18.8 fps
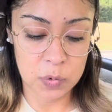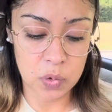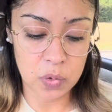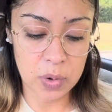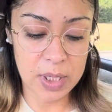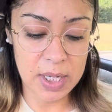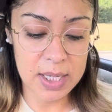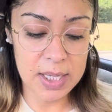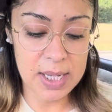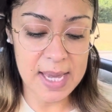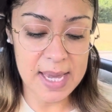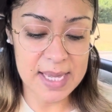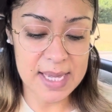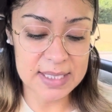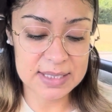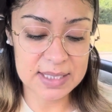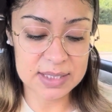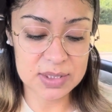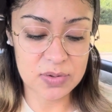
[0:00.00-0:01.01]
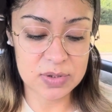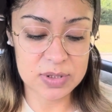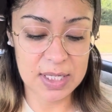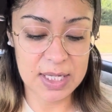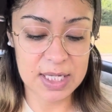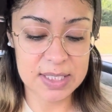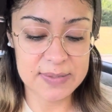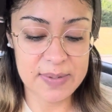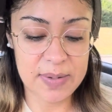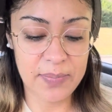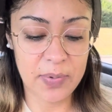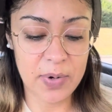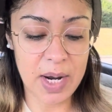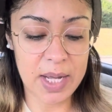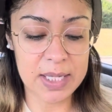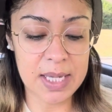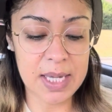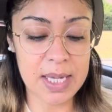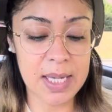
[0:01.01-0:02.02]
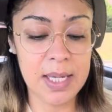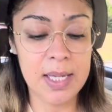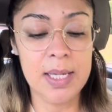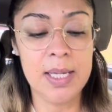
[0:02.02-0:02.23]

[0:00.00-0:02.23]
¿ok? Estas que ustedes ven por aquí,